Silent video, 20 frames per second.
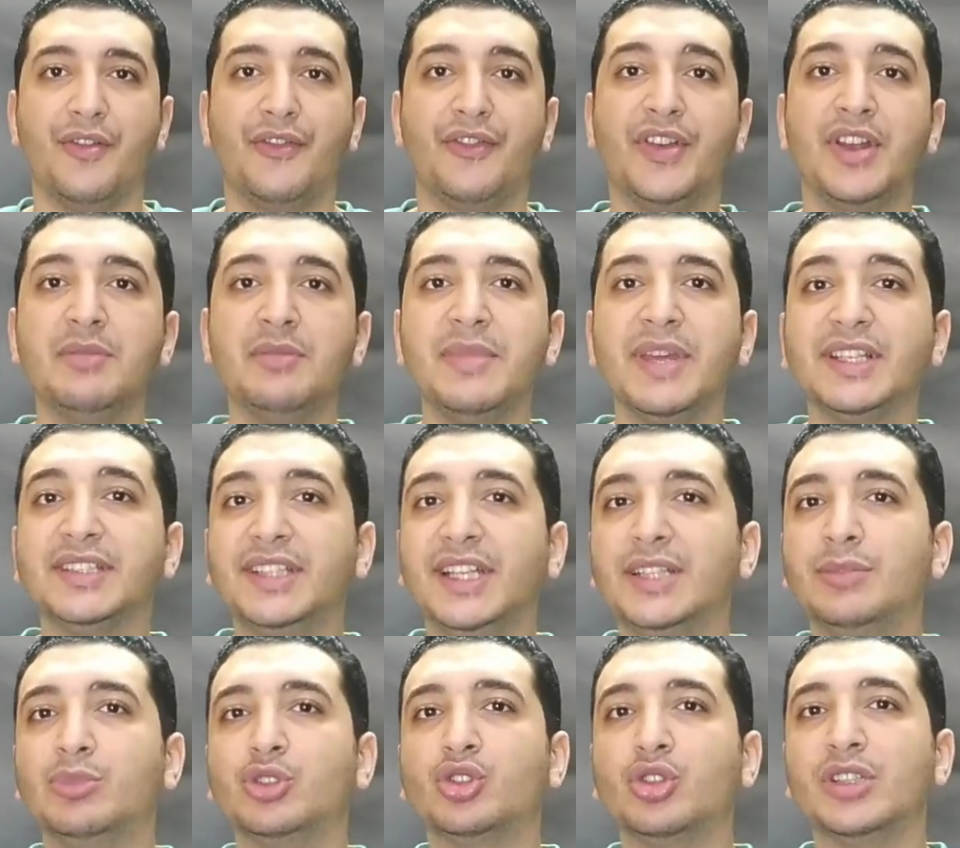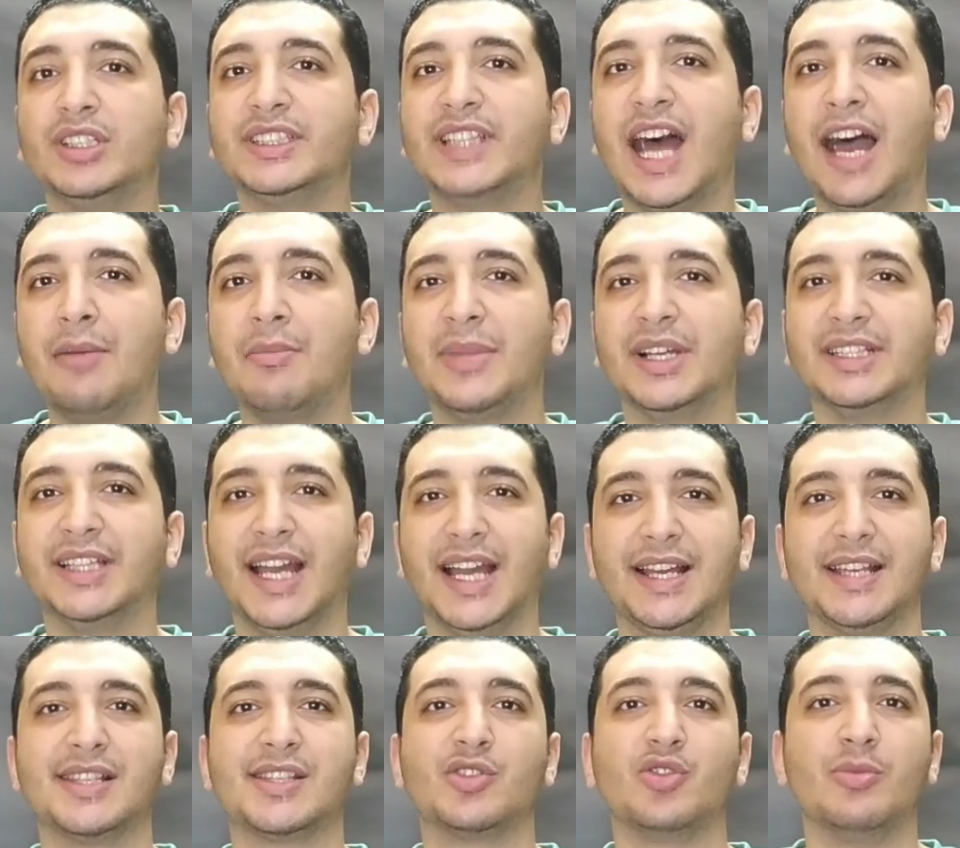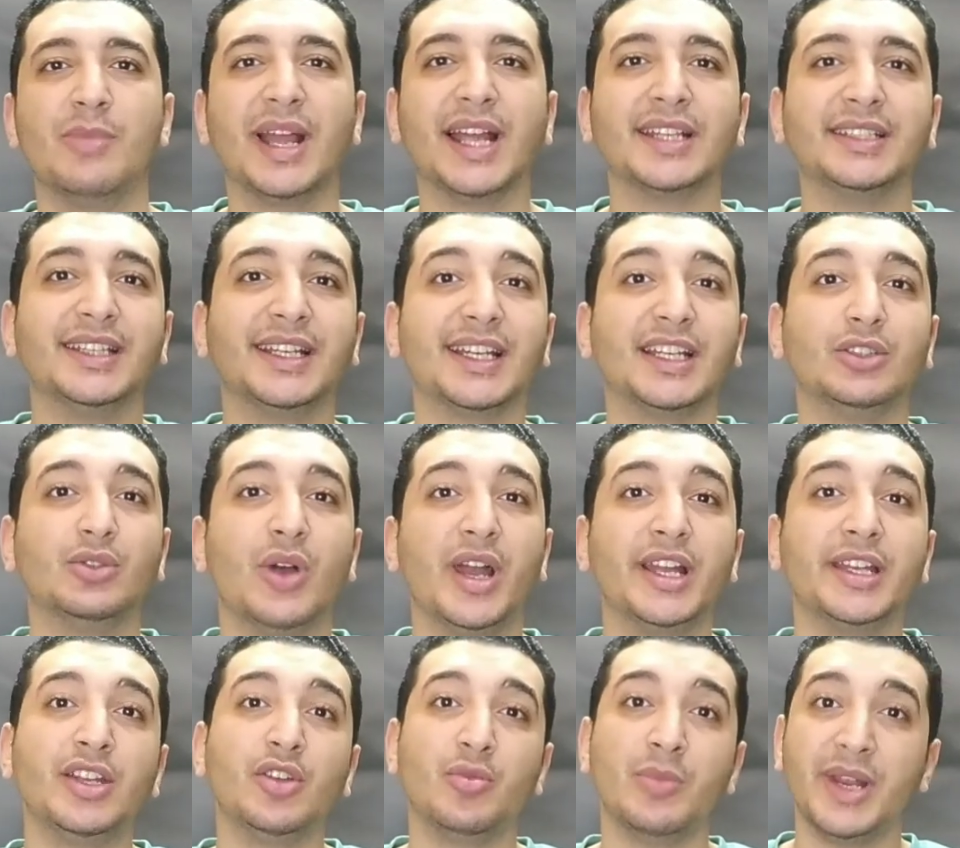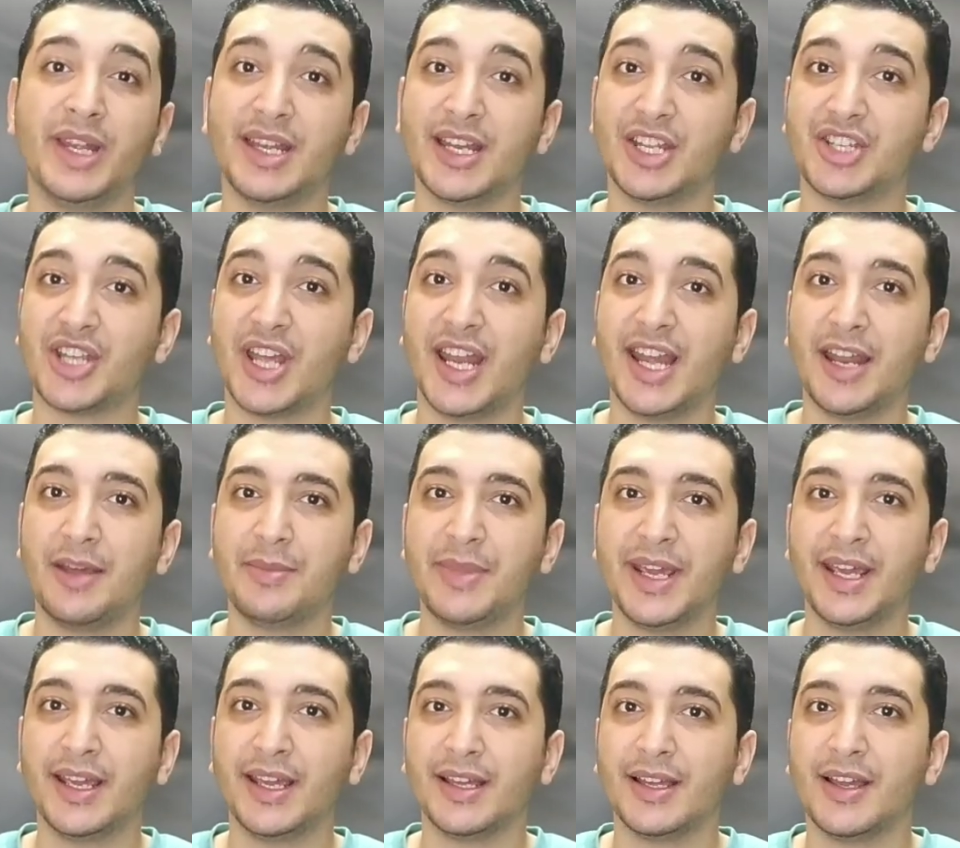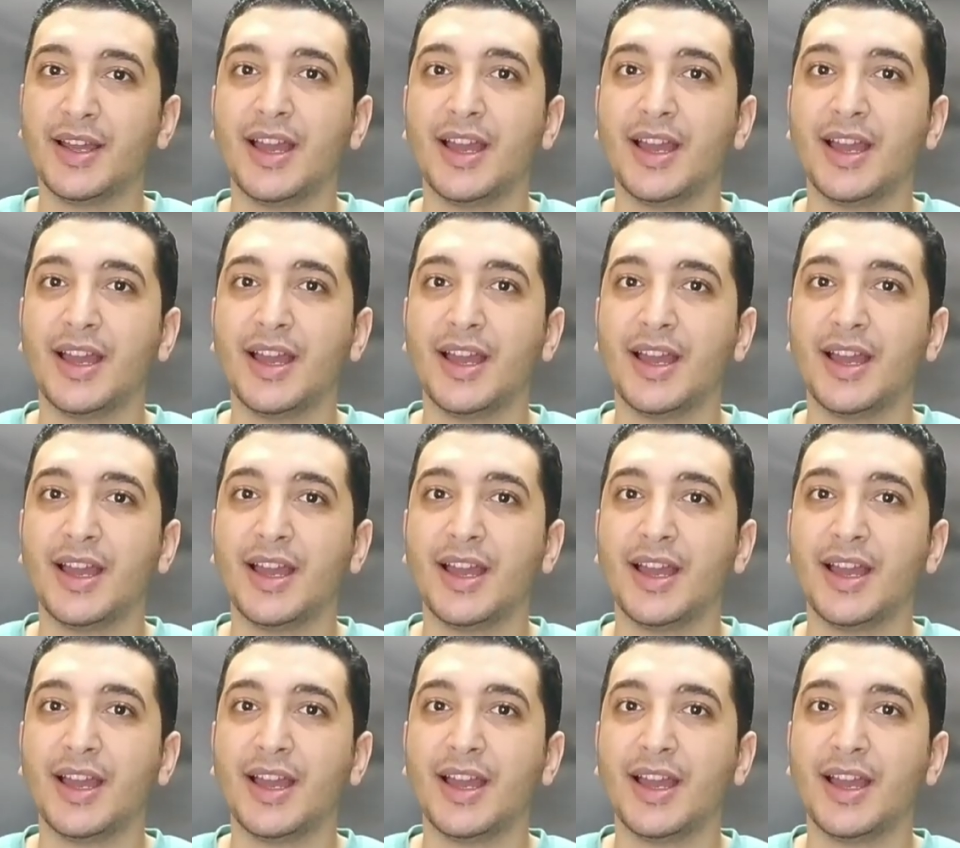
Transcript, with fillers: فيلم جديد بطولة أحمد عز وماجد الكدواني ومنى شلبي